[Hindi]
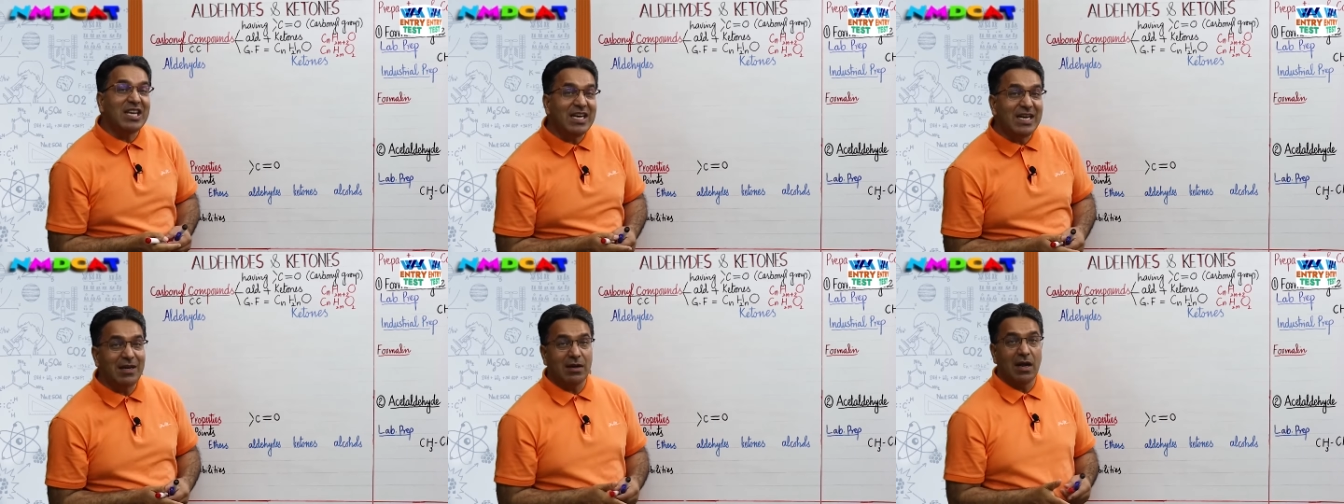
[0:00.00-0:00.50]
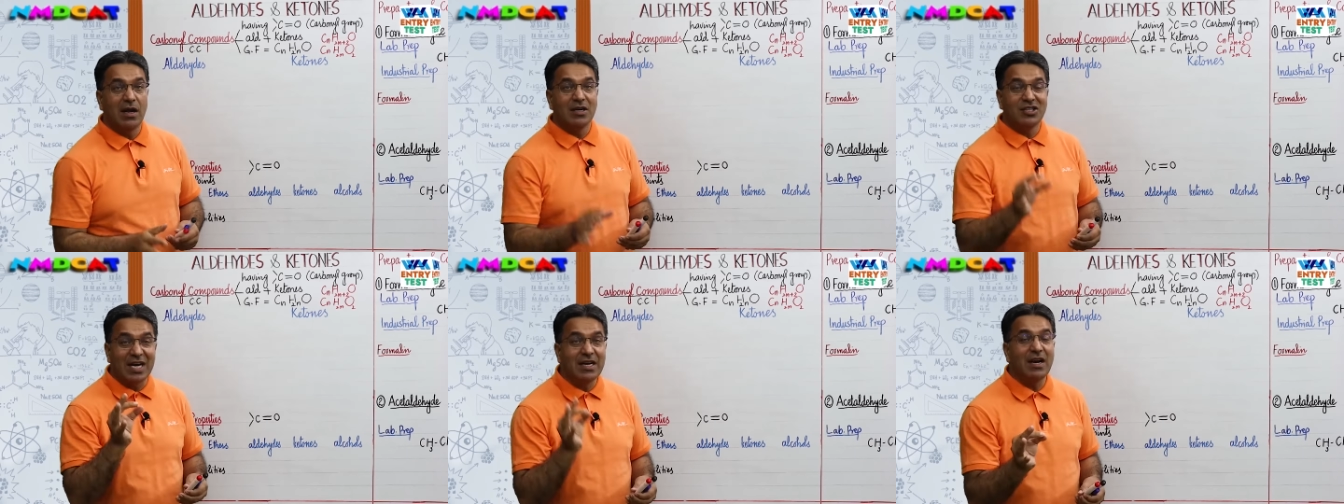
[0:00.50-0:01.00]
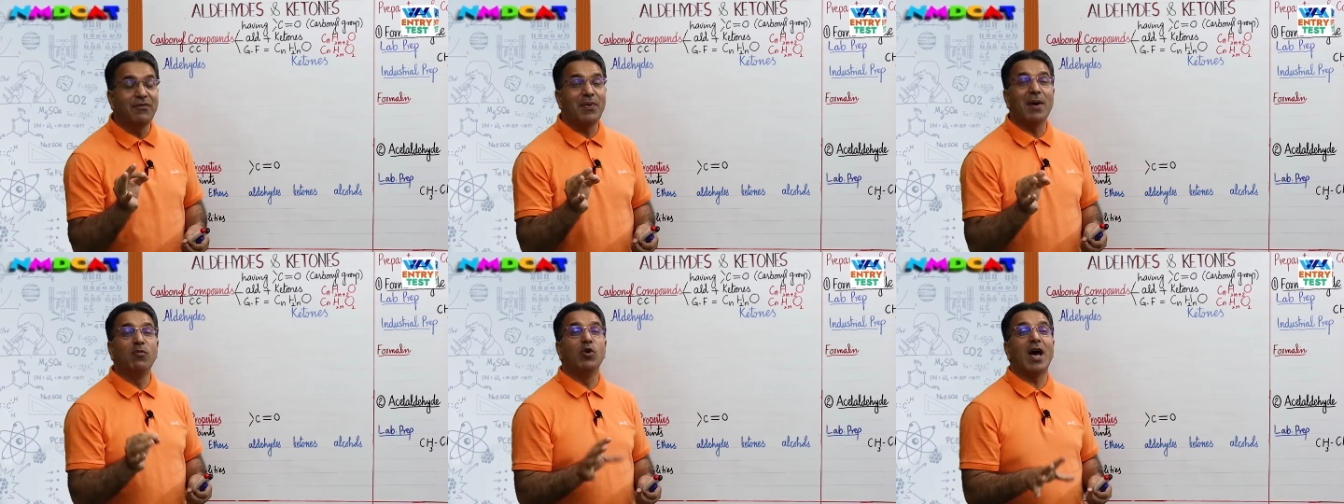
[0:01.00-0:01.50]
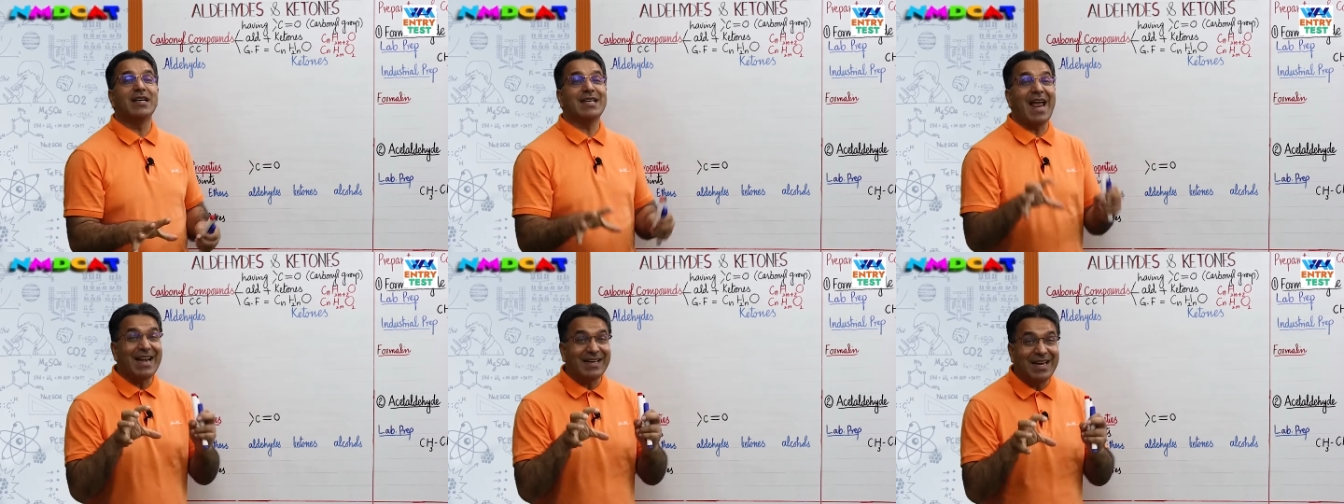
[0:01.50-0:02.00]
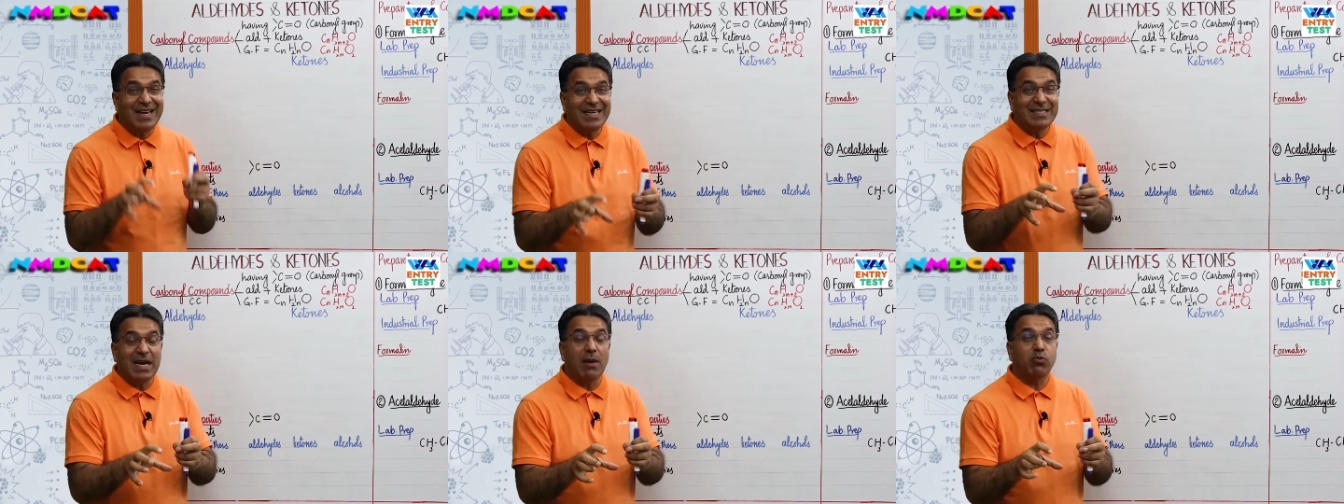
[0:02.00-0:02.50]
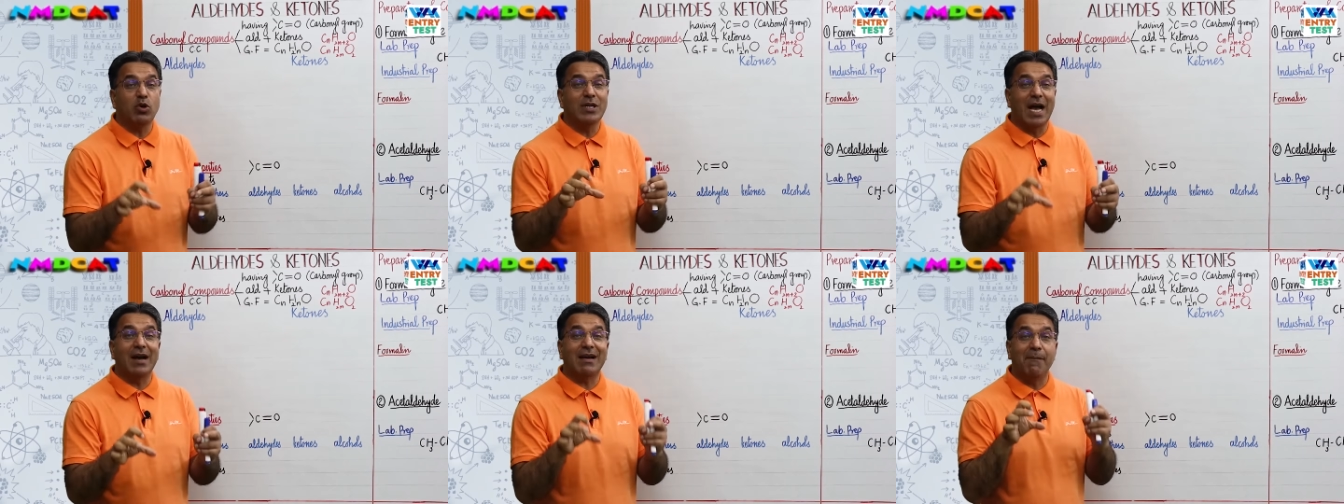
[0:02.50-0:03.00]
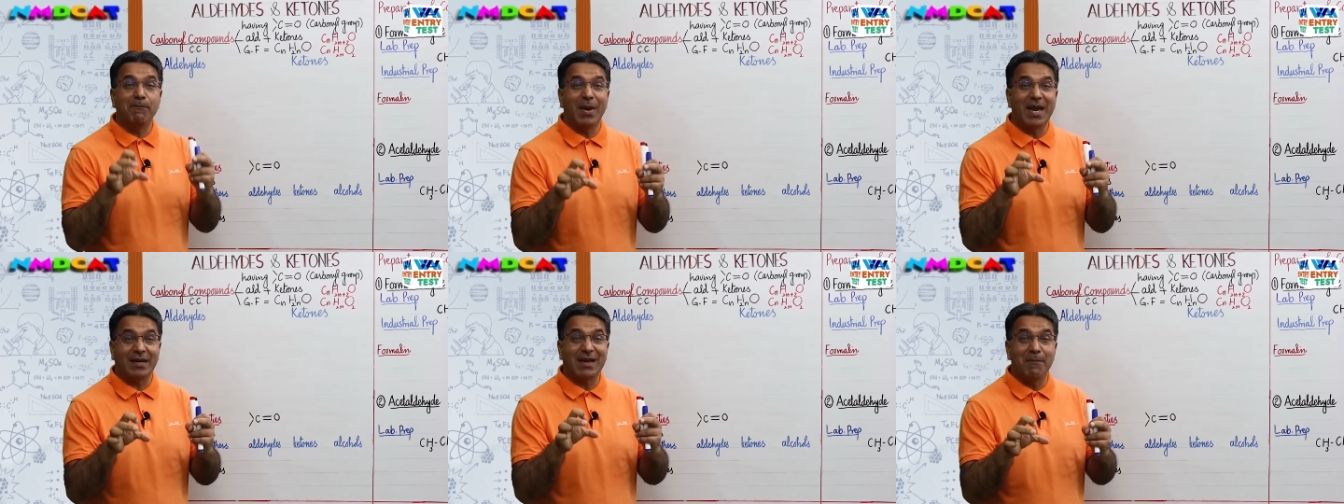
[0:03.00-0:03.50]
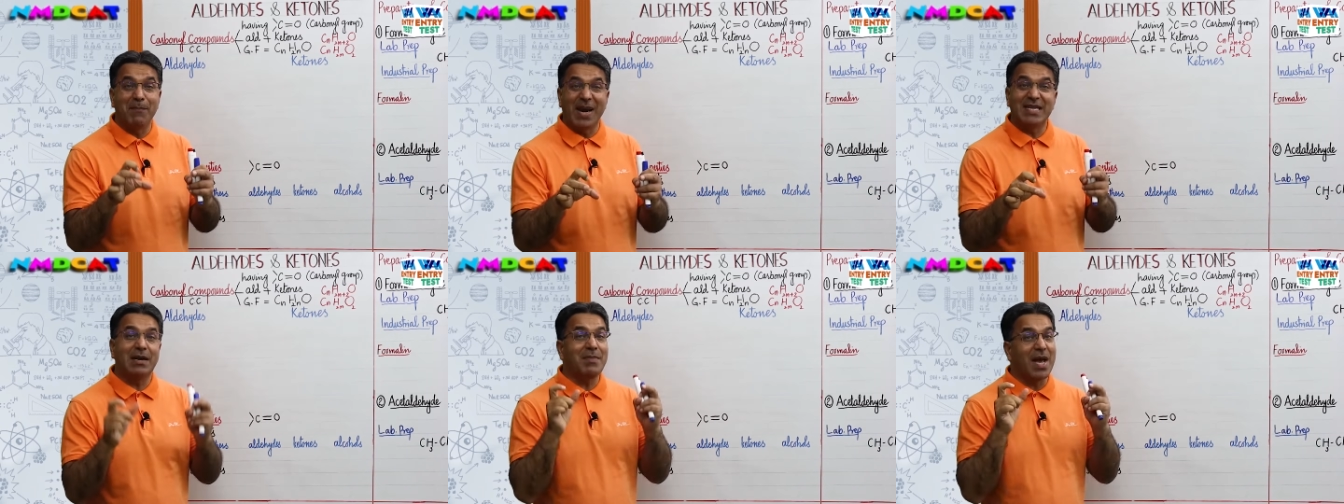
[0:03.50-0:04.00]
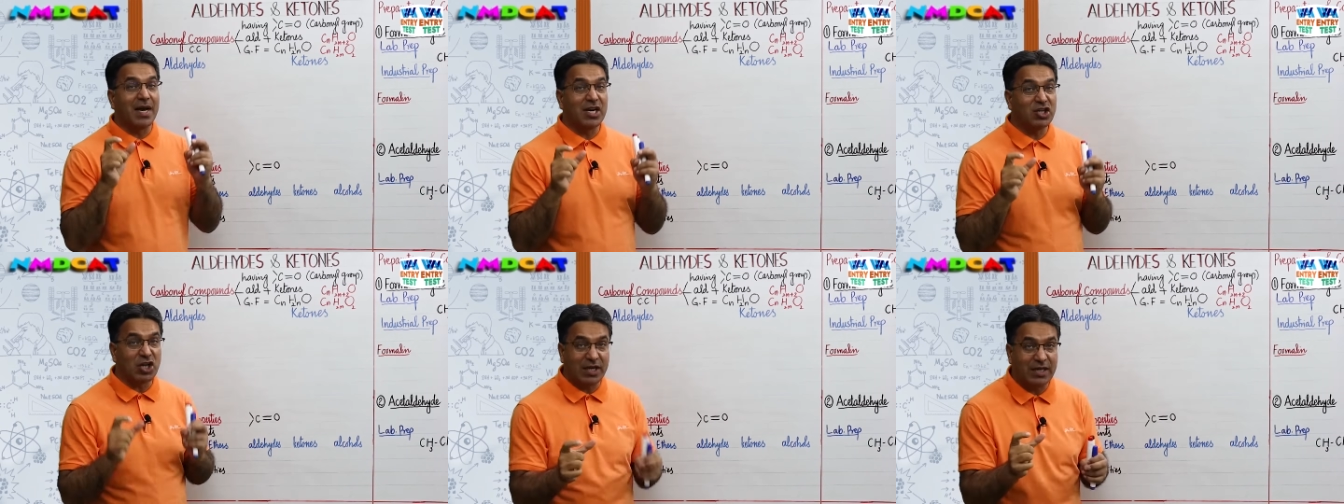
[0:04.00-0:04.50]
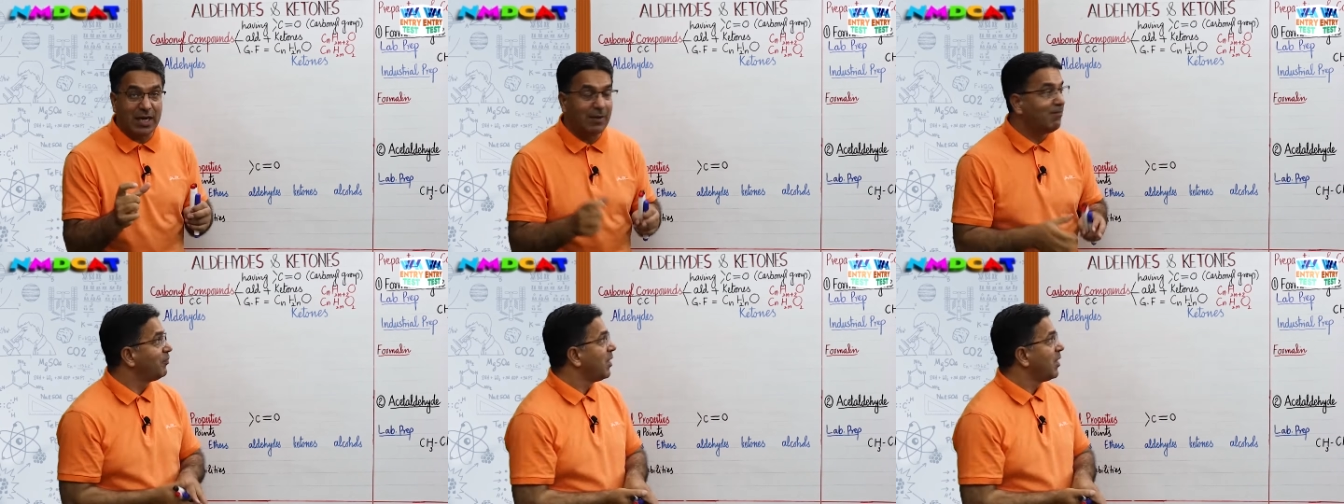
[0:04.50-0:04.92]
तीन जनरल फार्मूलाज एटलीस्ट आपको यहां कंपेयर कंपेरिजन में आने चाहिए